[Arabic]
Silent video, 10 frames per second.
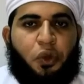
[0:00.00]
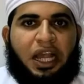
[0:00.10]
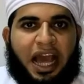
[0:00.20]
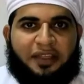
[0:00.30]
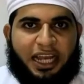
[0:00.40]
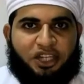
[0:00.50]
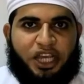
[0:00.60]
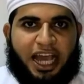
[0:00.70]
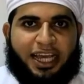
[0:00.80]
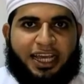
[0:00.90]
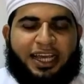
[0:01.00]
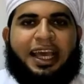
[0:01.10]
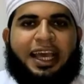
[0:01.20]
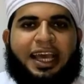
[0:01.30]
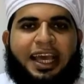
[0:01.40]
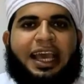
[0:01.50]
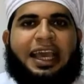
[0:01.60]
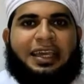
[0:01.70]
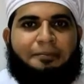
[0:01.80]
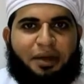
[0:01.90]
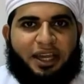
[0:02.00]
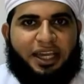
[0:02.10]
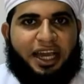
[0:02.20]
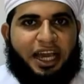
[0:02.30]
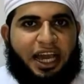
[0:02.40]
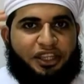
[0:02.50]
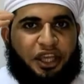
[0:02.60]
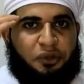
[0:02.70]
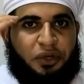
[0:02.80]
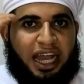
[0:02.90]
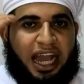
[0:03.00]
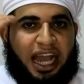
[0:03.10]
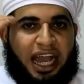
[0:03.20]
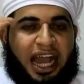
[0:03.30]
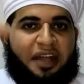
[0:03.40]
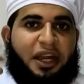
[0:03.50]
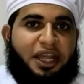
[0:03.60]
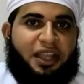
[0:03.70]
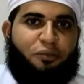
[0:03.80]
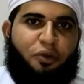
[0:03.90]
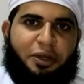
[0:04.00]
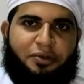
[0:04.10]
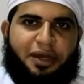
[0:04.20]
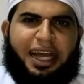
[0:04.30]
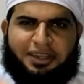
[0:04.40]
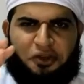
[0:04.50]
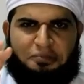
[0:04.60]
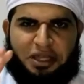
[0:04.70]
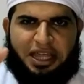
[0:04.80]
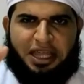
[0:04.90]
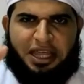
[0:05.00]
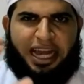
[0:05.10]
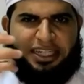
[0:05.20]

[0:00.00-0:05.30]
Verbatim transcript: كل هذه الاشياء ينبغي ان تكون حاضره عند المؤمن انا اعطيكم مثال